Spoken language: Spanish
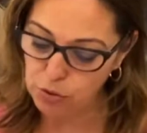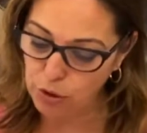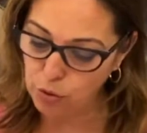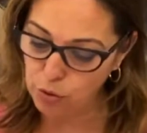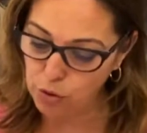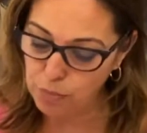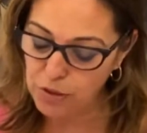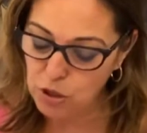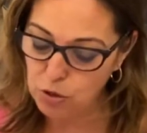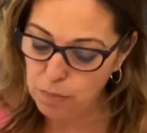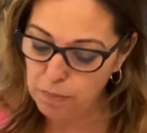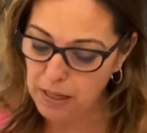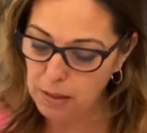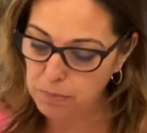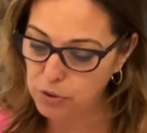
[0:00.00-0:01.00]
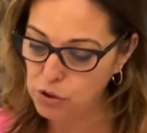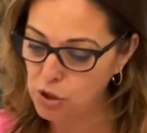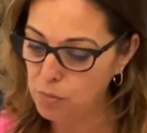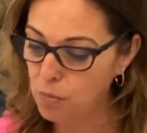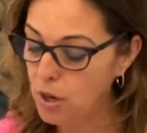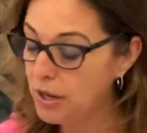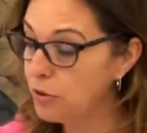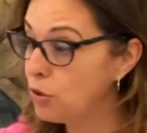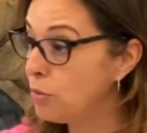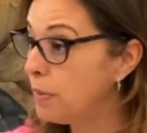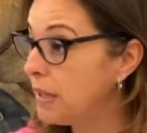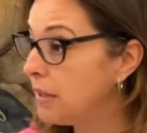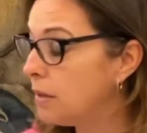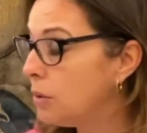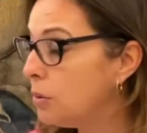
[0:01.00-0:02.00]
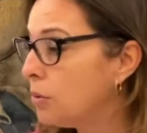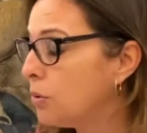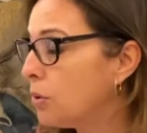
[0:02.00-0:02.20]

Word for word: económico para el próximo año 21,